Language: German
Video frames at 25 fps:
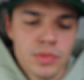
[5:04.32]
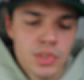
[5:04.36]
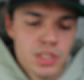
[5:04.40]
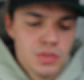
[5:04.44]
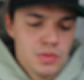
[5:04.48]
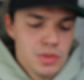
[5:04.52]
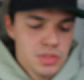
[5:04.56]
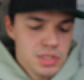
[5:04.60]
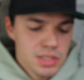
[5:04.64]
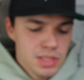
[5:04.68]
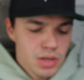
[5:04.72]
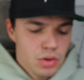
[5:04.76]

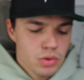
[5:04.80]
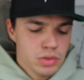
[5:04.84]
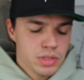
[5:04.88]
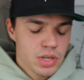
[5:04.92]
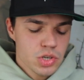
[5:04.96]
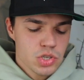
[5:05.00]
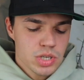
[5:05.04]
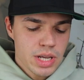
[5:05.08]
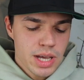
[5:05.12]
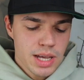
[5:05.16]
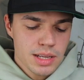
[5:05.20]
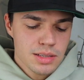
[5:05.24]
Das wird sich auch
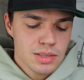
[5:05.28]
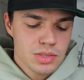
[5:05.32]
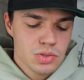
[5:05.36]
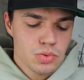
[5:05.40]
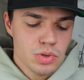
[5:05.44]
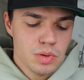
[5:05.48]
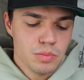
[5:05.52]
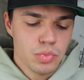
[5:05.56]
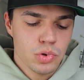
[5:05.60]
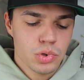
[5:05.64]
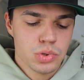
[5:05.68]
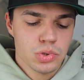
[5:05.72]
unterscheiden
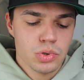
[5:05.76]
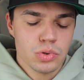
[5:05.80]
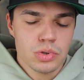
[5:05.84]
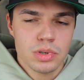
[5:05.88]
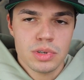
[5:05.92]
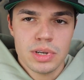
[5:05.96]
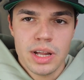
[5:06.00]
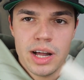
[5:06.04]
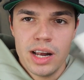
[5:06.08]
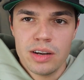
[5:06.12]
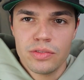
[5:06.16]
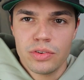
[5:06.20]
zu den
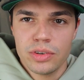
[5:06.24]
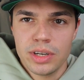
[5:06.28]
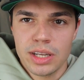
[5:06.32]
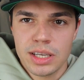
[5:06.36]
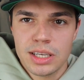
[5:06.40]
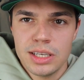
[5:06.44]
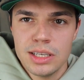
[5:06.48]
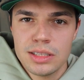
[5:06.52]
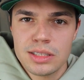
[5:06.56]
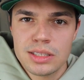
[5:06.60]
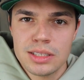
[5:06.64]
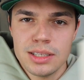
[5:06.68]
Produkten halt von der
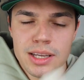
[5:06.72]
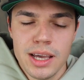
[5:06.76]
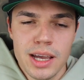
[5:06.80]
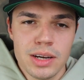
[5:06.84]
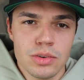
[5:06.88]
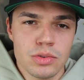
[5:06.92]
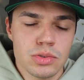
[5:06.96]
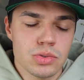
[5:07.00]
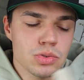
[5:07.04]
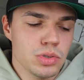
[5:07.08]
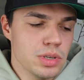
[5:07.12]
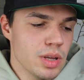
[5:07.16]
Kids
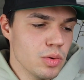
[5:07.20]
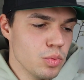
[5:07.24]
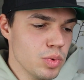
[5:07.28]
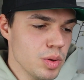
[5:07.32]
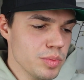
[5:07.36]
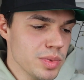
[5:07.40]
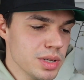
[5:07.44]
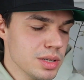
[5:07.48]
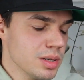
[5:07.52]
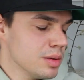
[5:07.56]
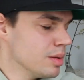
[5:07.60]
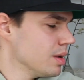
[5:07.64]
Line und zu der
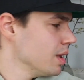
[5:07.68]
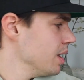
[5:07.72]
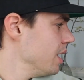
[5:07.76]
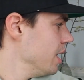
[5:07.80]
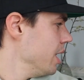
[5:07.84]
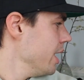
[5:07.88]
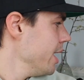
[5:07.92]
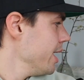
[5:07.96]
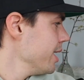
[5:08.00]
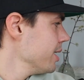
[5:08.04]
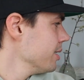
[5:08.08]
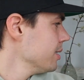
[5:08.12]
Women
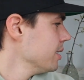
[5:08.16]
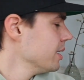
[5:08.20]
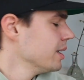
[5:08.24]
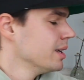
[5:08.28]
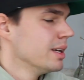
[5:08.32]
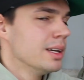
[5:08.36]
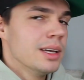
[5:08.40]
Line.